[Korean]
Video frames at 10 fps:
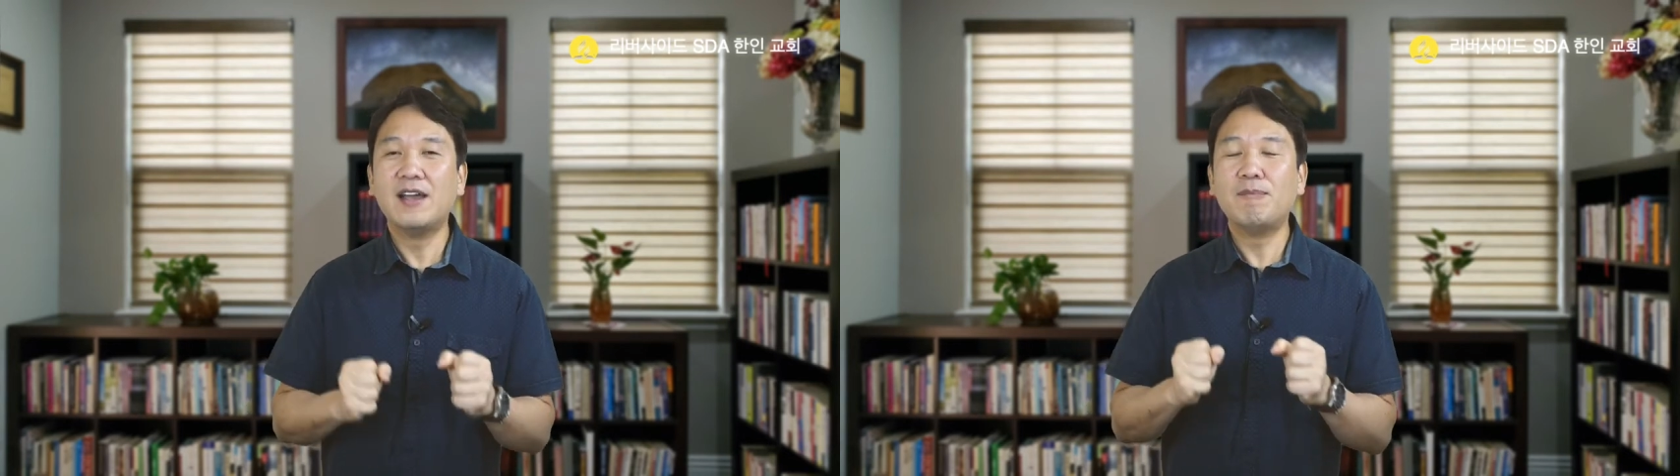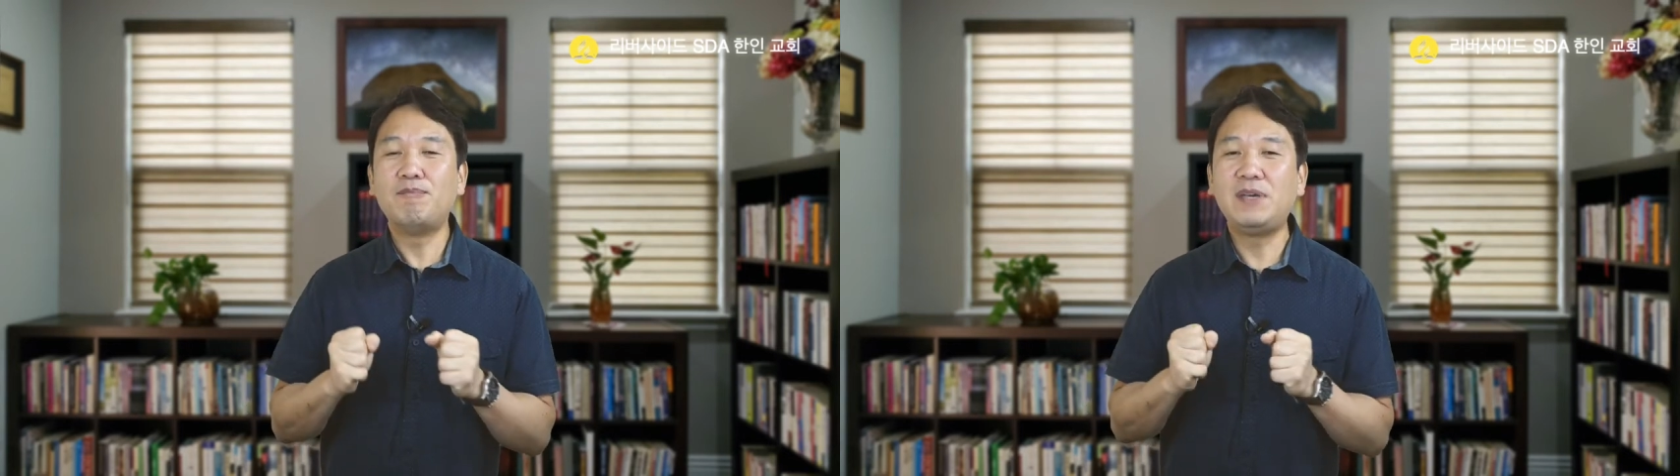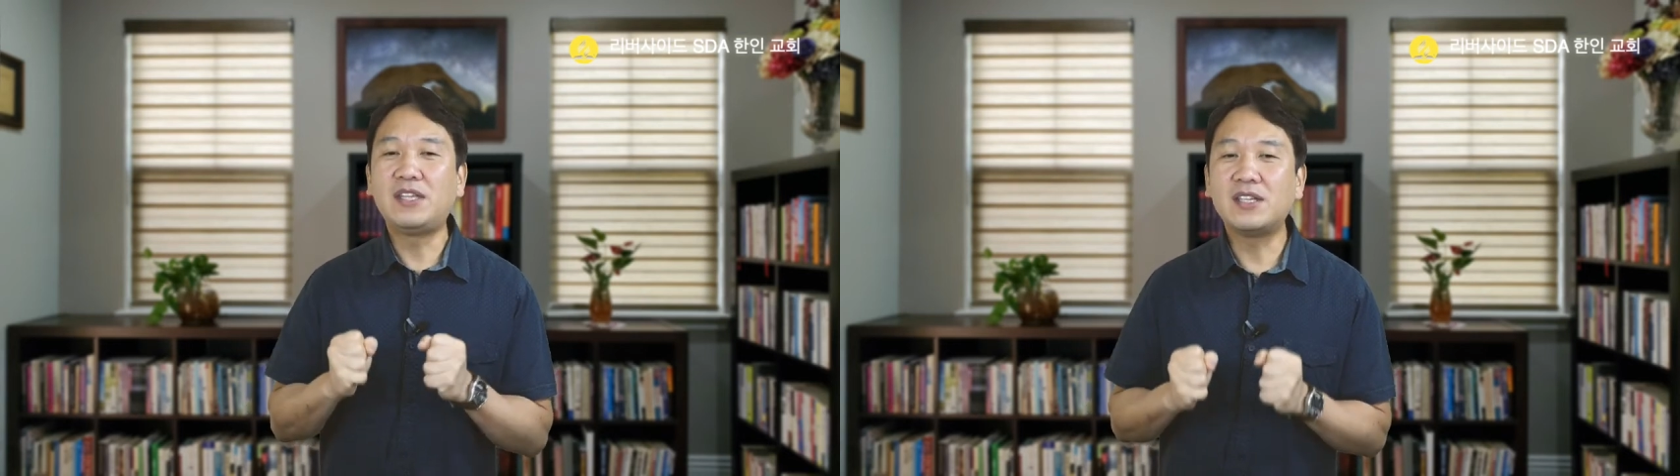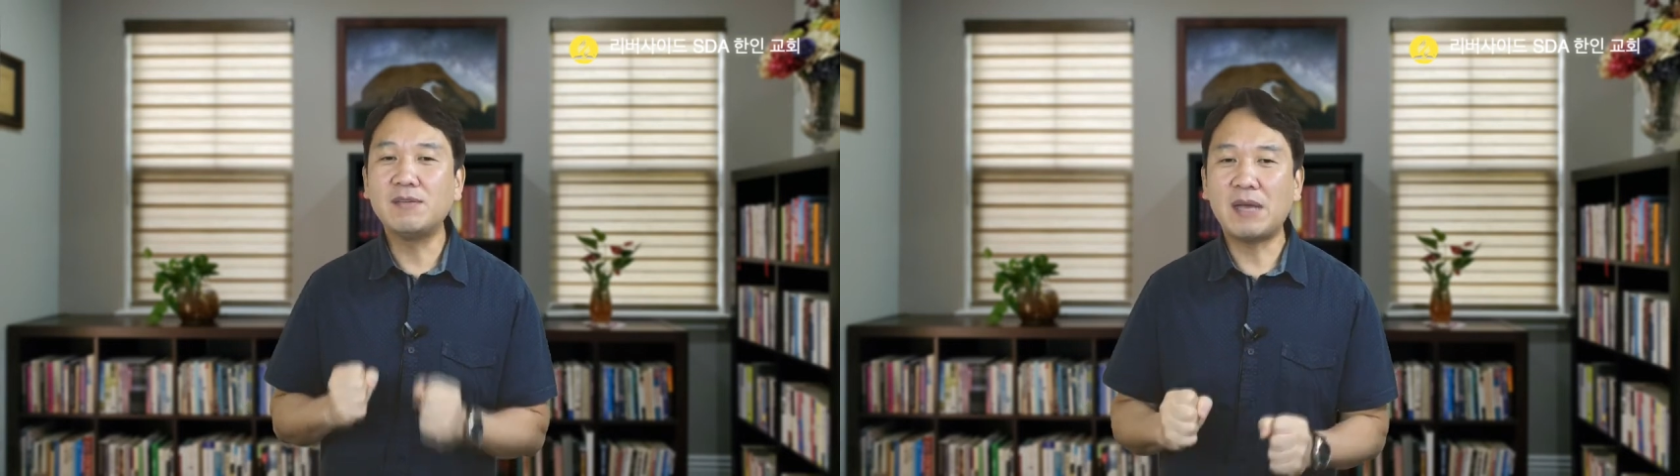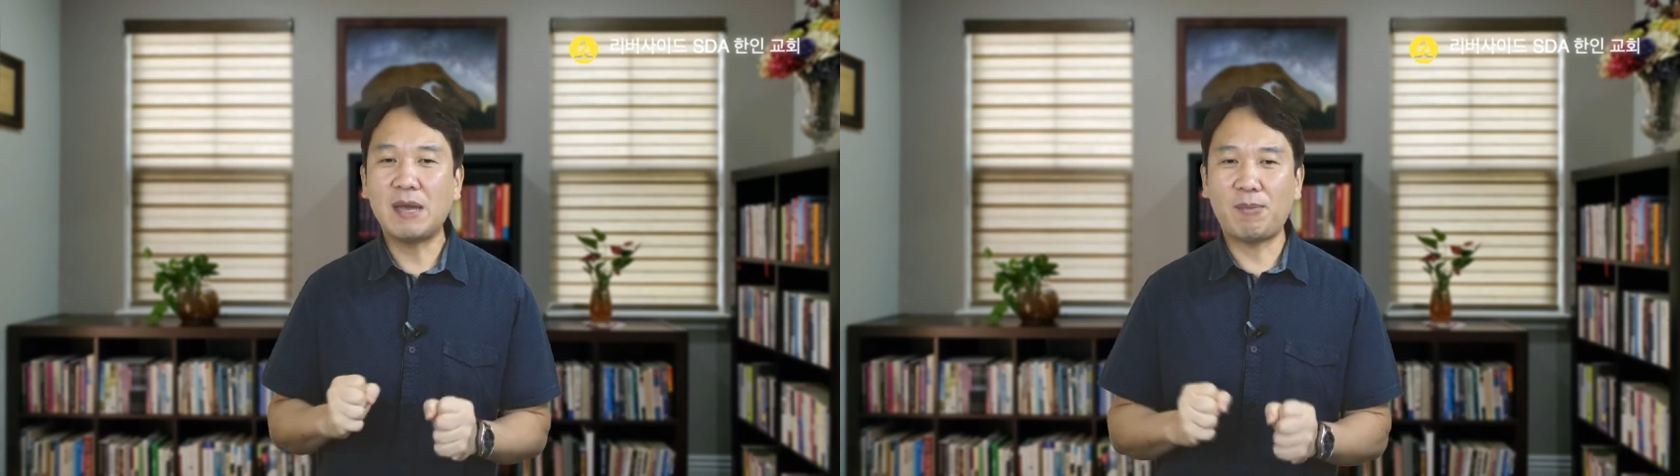
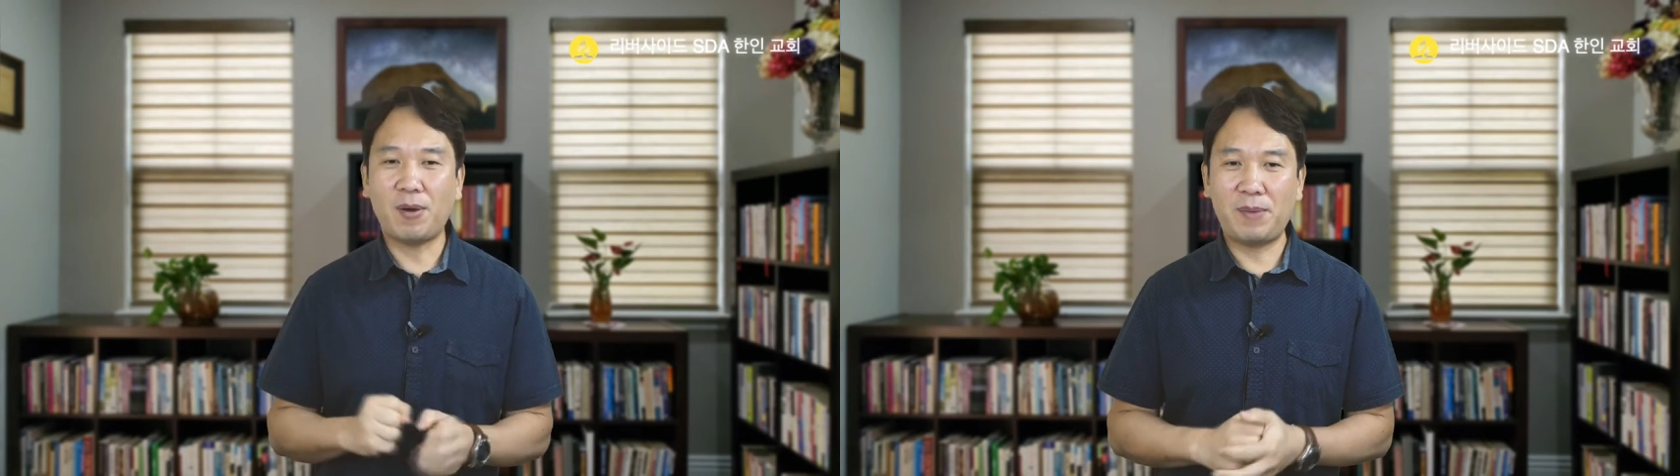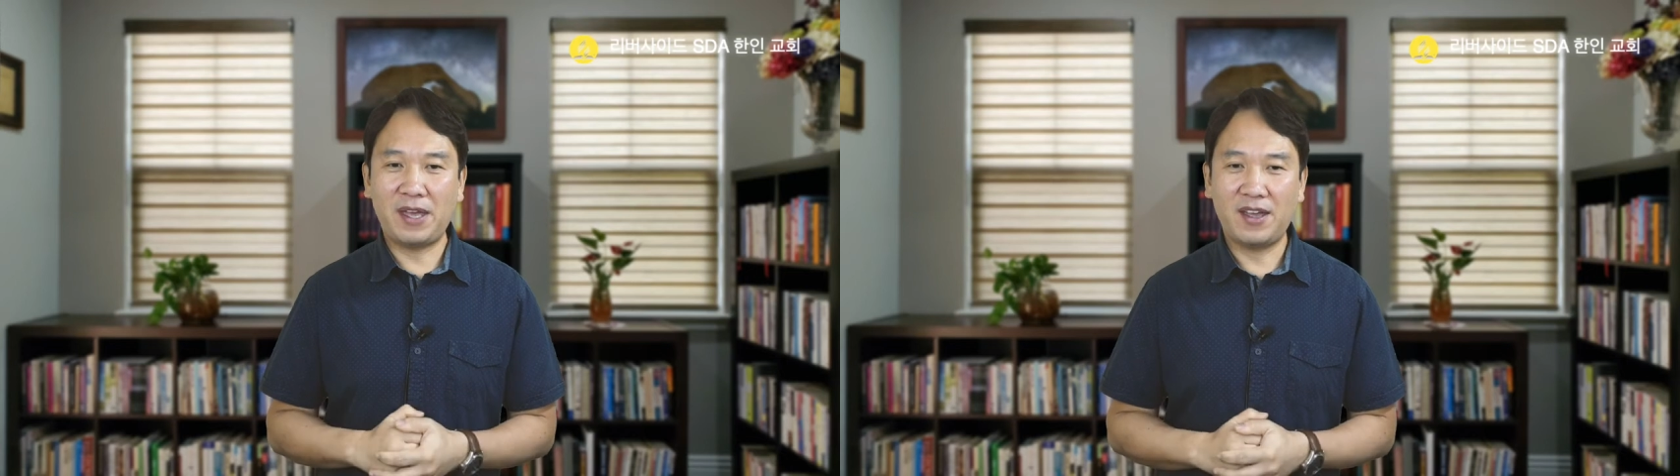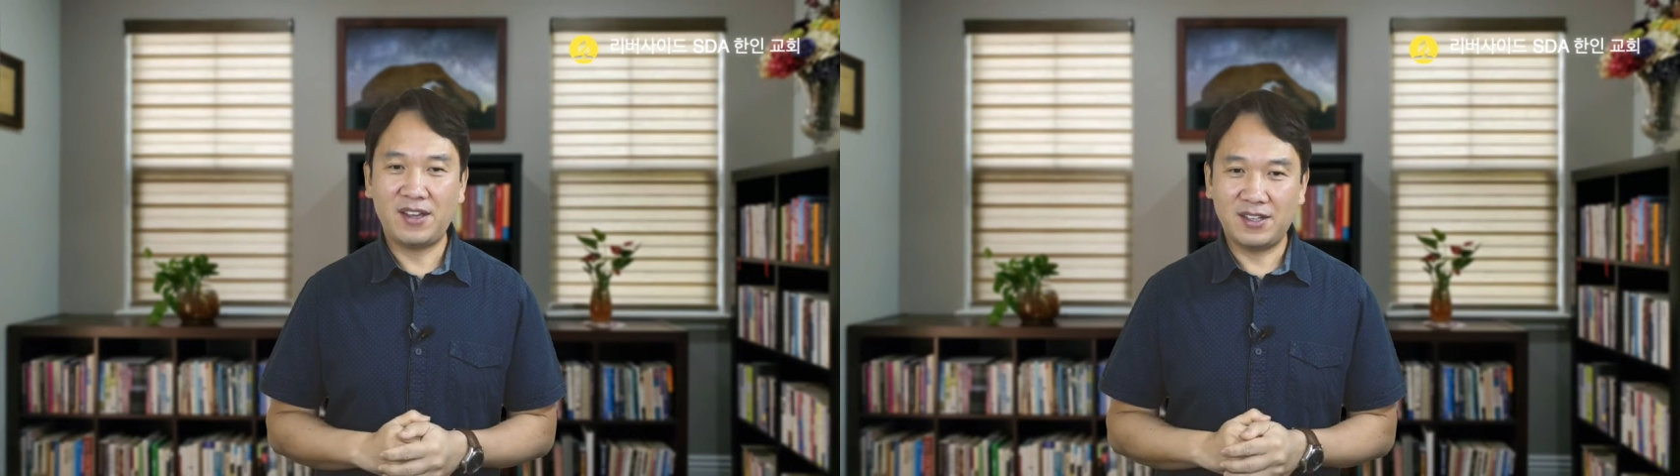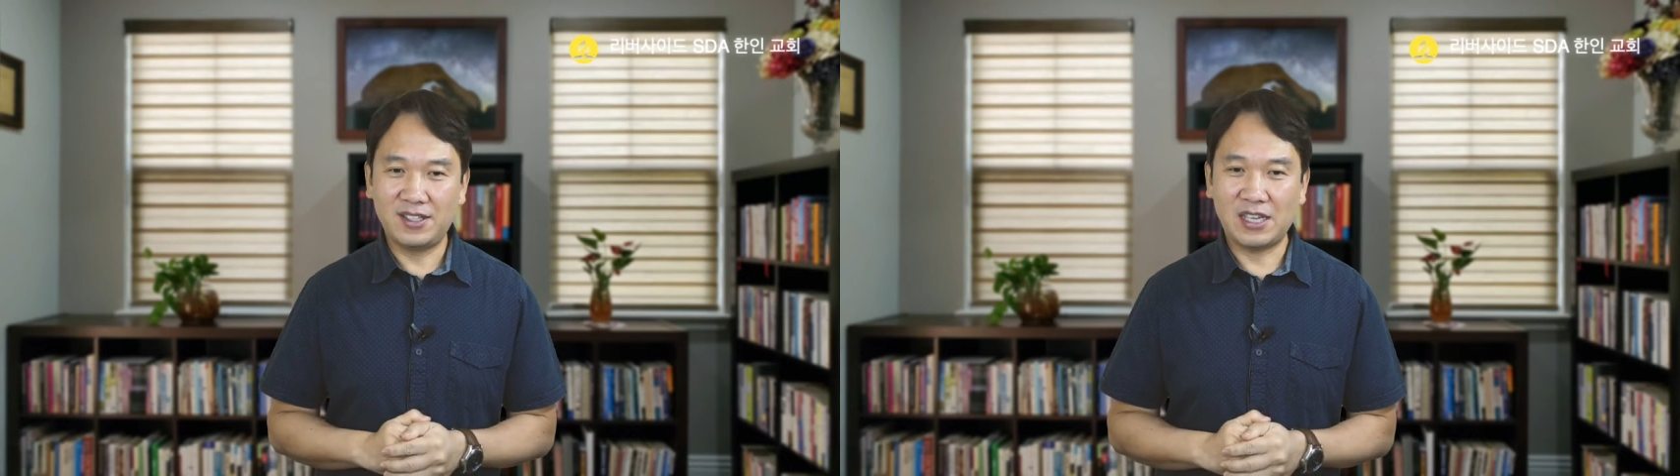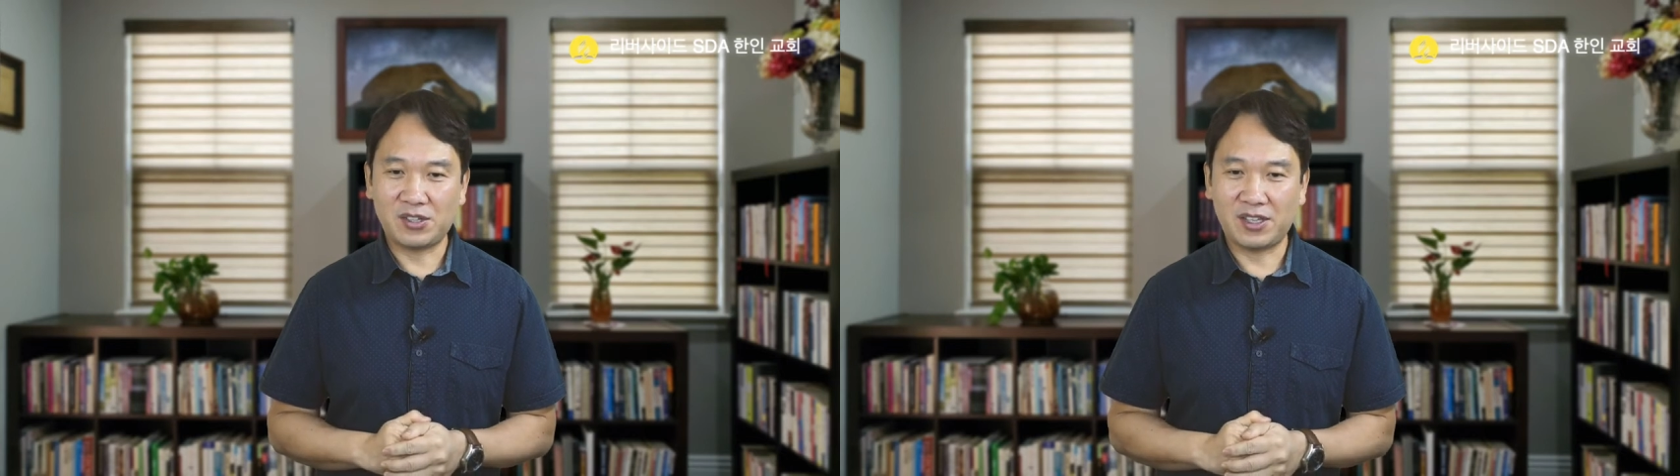믿음의 법에
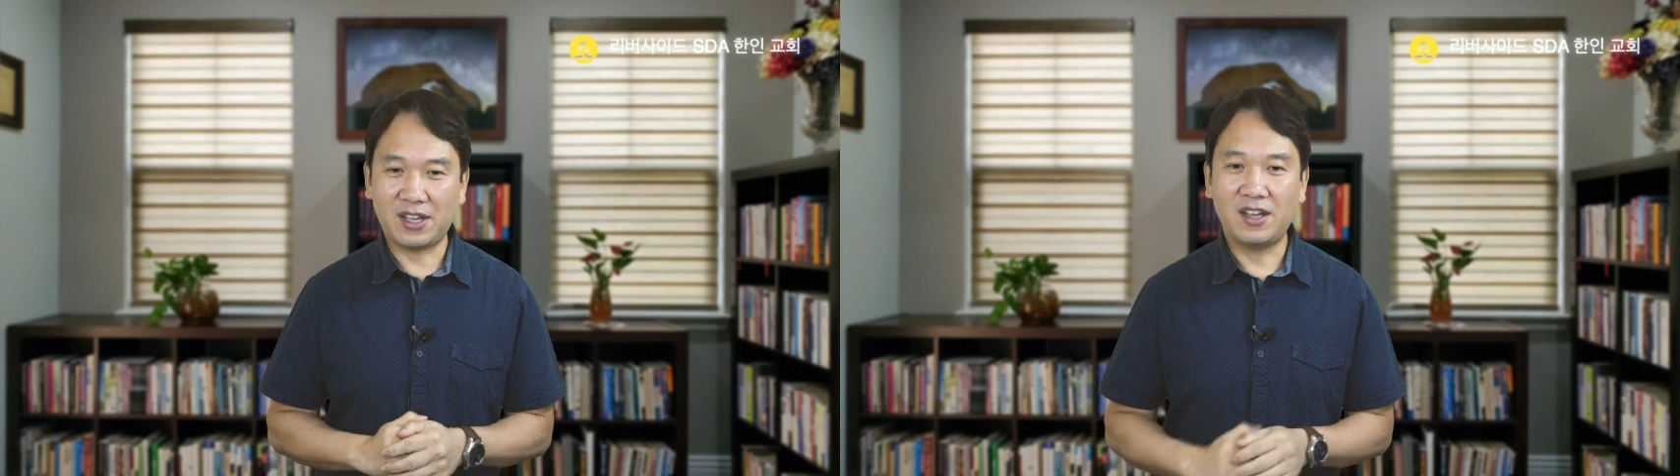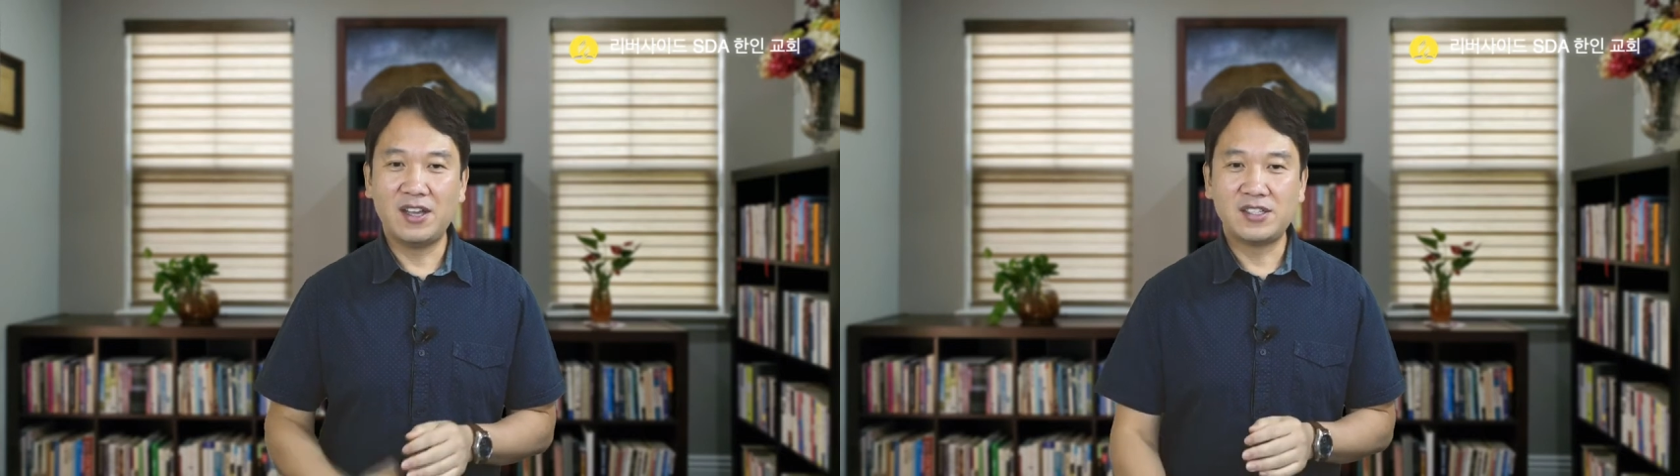의해서다.